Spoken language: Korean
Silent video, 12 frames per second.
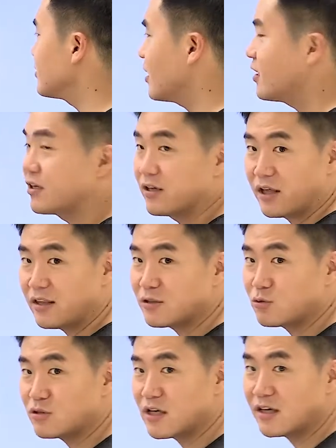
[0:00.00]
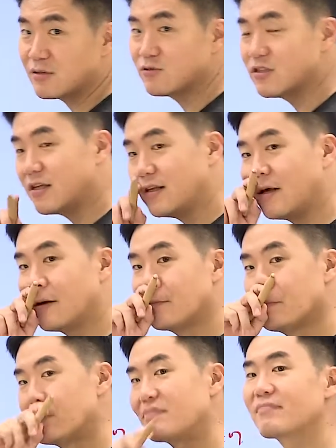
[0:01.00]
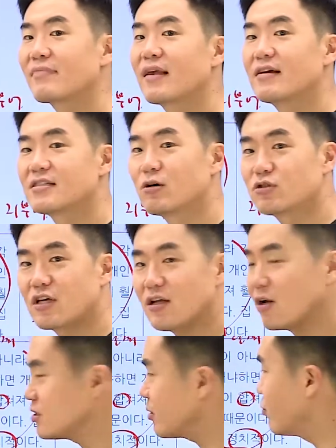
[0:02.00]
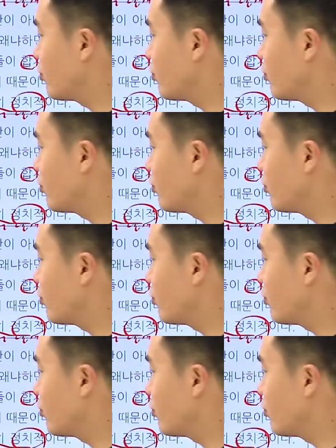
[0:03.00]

자, 이게 옛날 초창기 문제인데 자, 어떻게 나오는지 한번